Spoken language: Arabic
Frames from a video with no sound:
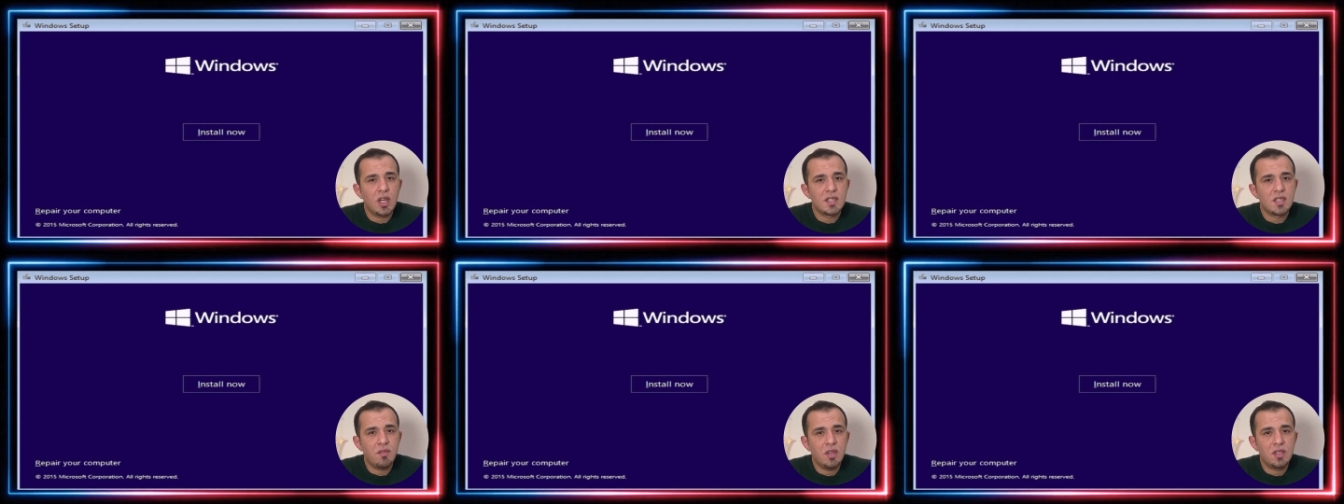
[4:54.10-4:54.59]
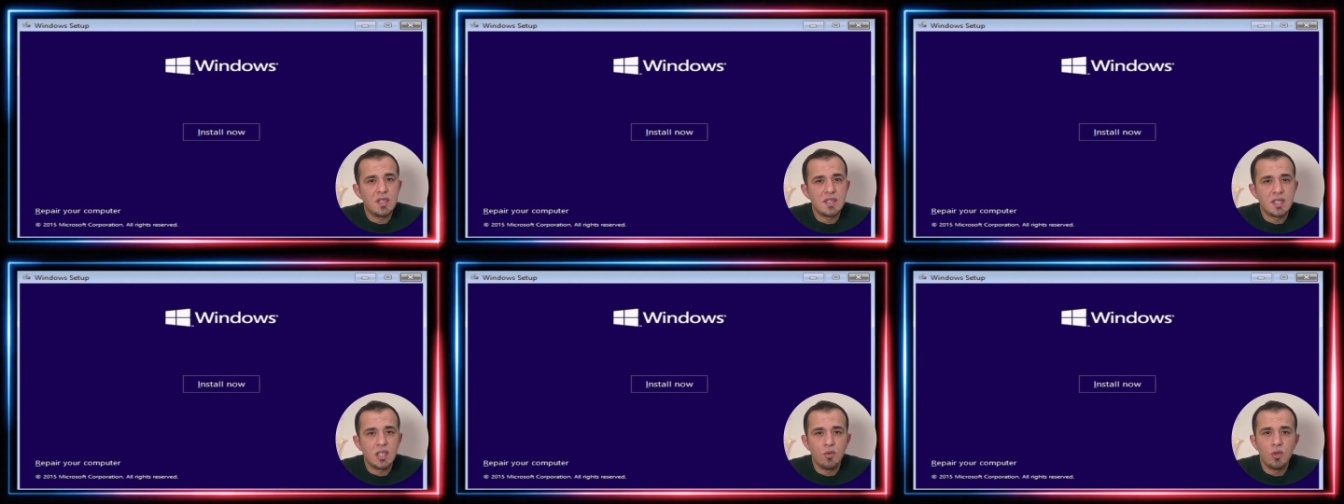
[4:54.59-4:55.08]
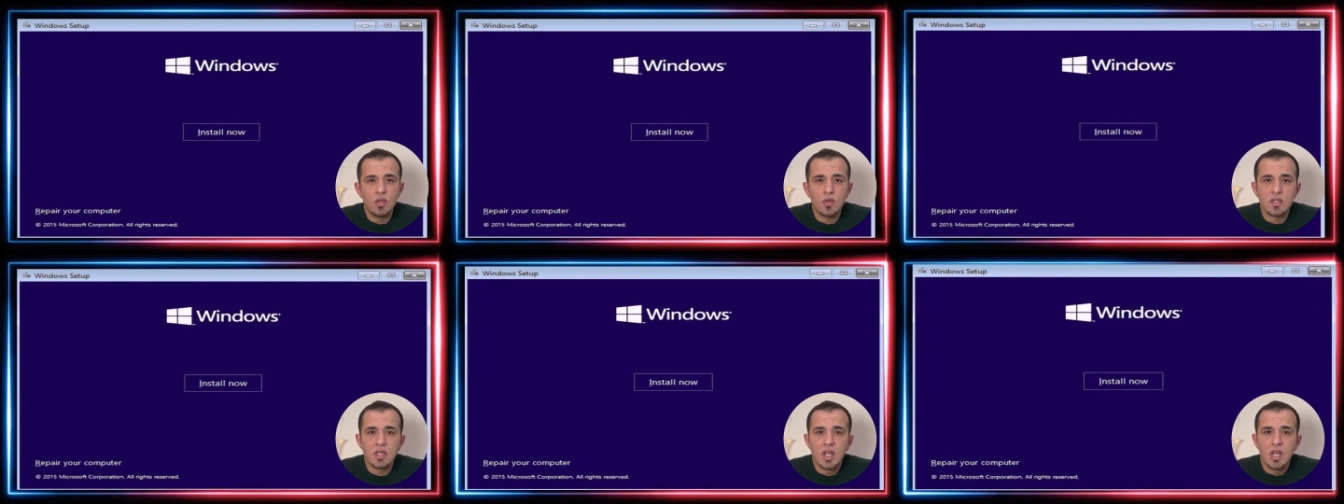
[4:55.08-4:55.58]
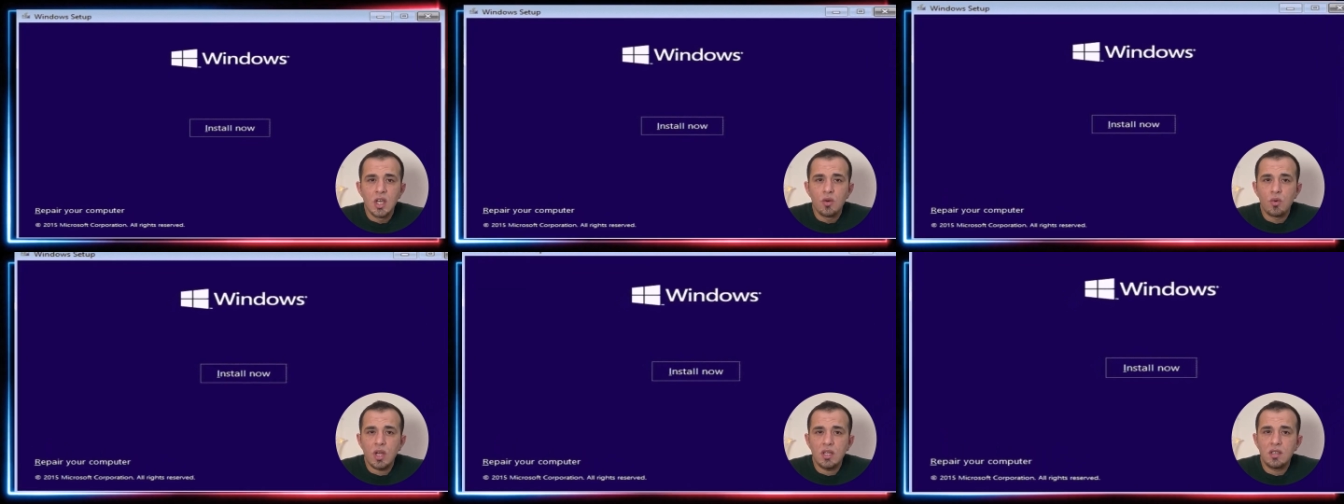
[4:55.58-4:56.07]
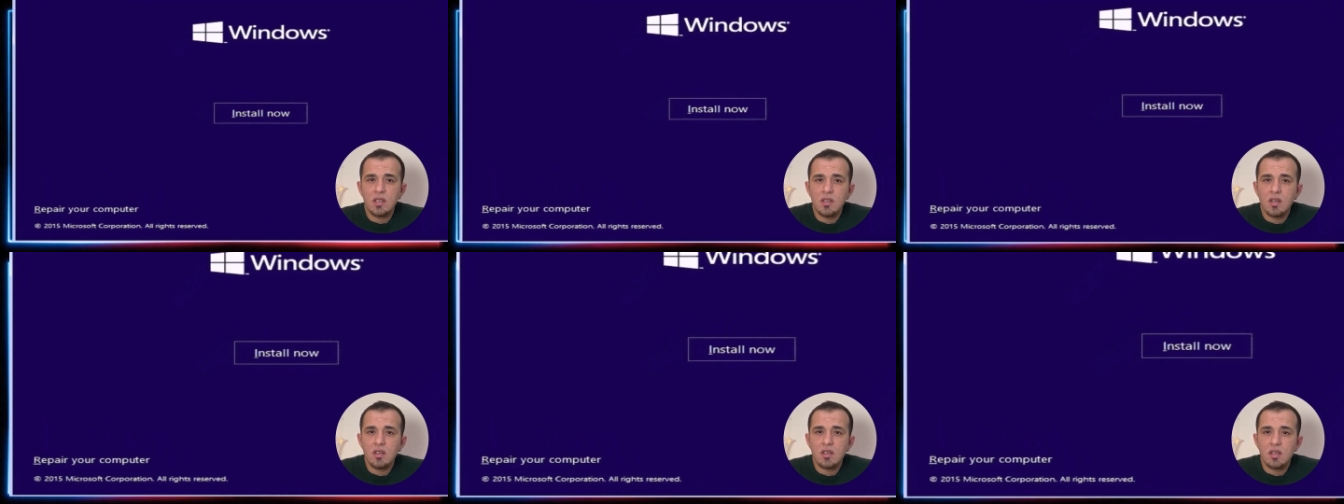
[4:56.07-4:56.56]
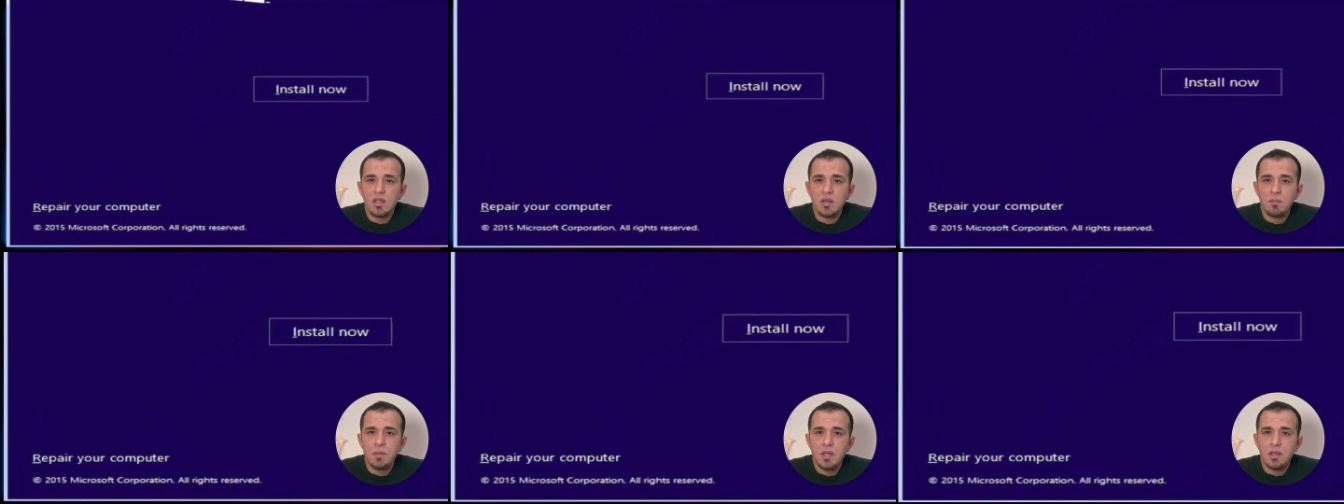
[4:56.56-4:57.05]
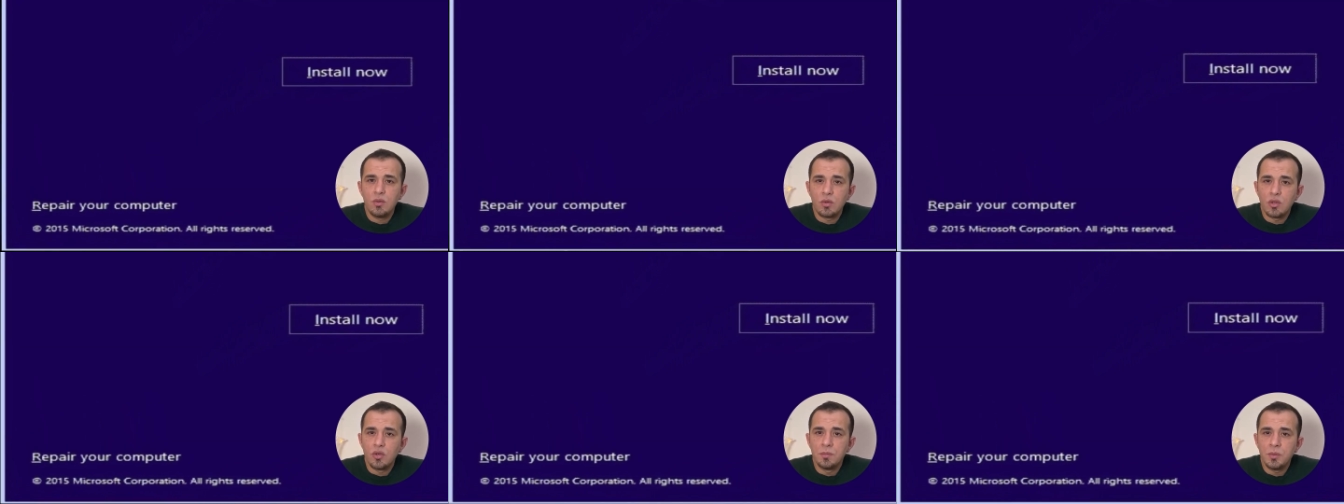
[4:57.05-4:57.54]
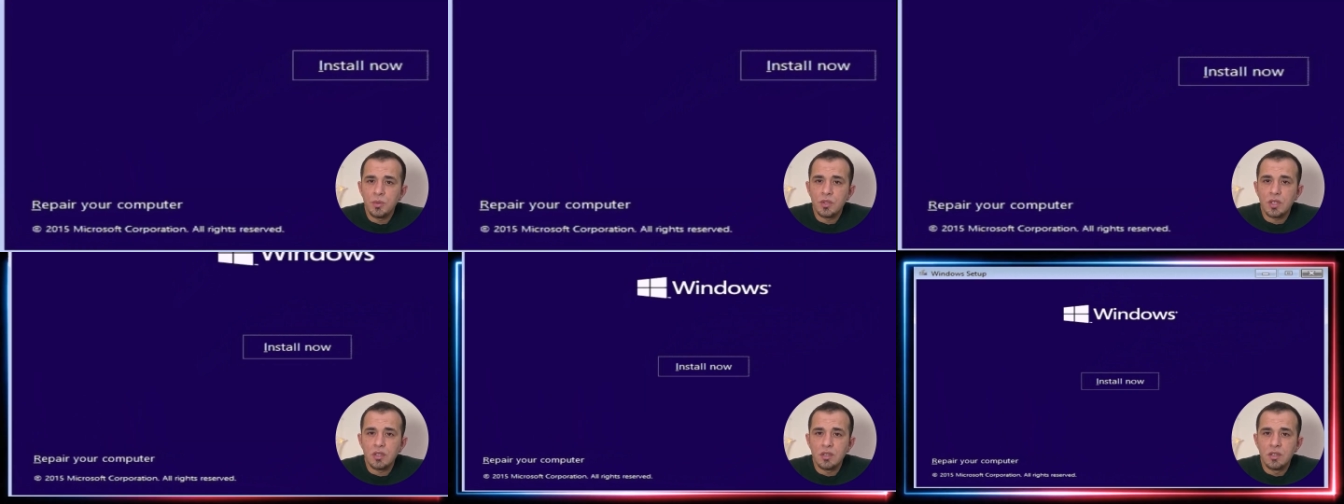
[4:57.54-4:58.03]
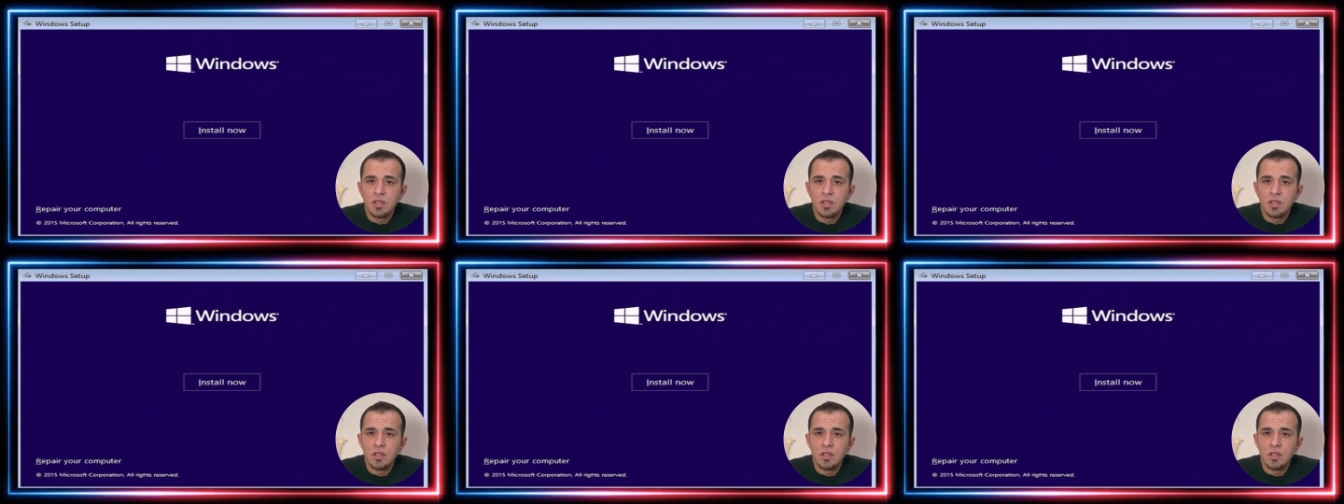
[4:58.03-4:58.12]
على صفحة تنزيل الويندوز وراح تختار ريبير يور كمبيوتر